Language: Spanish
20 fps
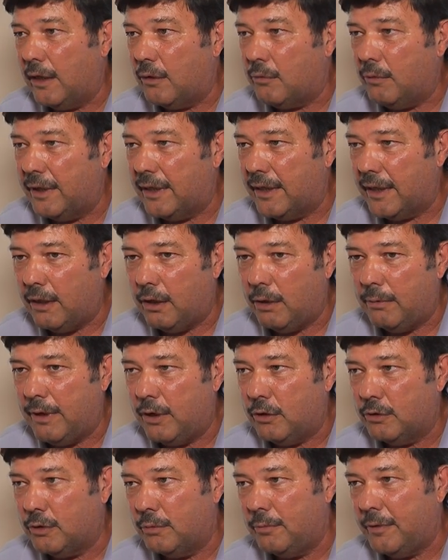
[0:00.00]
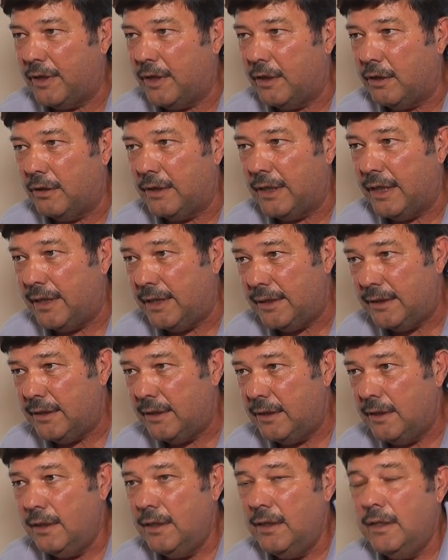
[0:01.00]
la cuenca de los bajos
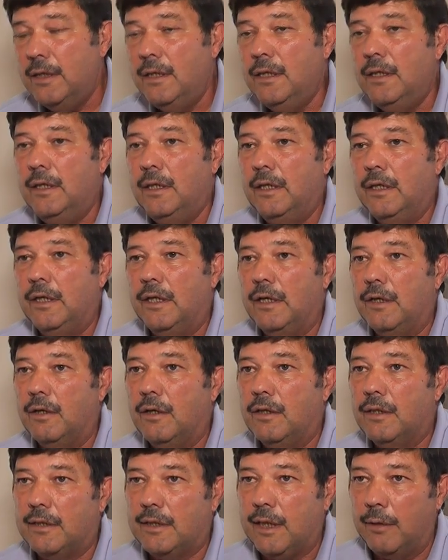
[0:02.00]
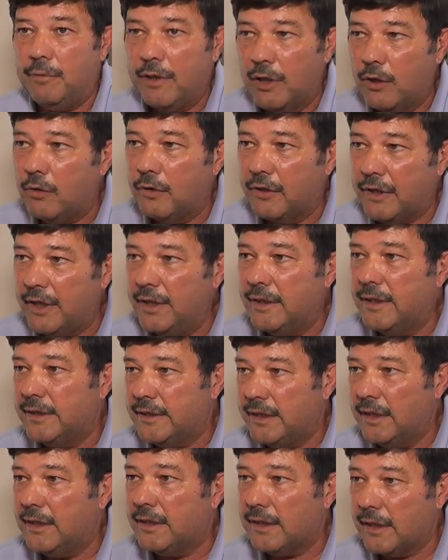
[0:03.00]
submeridionales. También
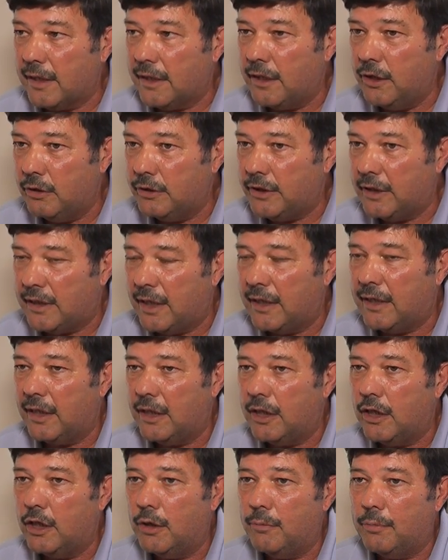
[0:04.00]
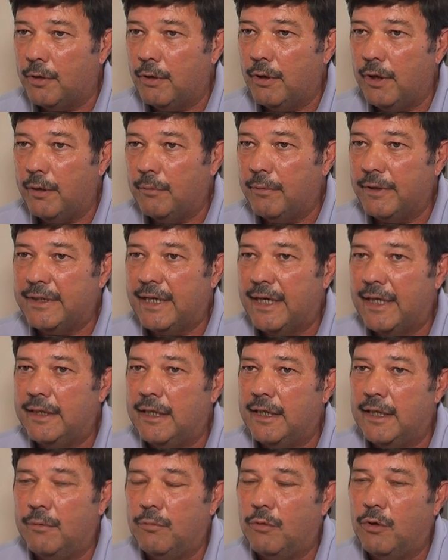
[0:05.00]
Corrientes y Entre Ríos están teniendo problemas. Acá
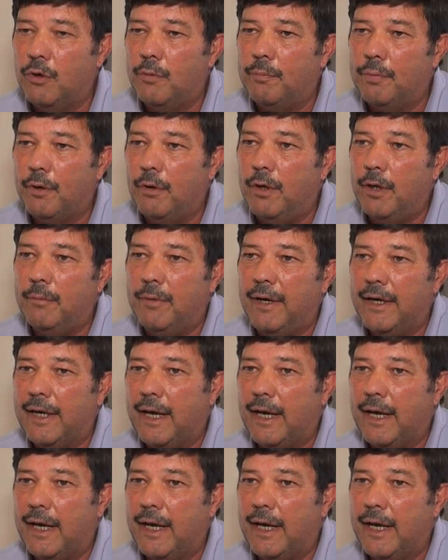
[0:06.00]
tenemos dos problemas